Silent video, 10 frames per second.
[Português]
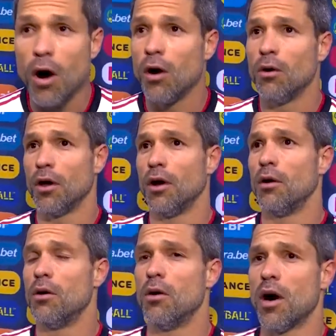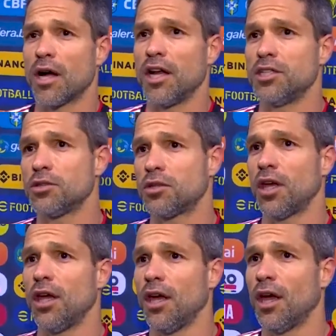Bom, eu
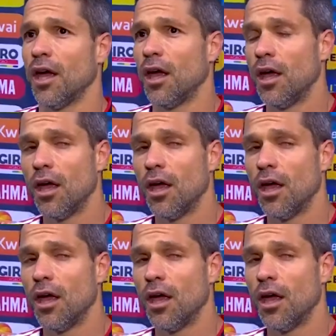acredito que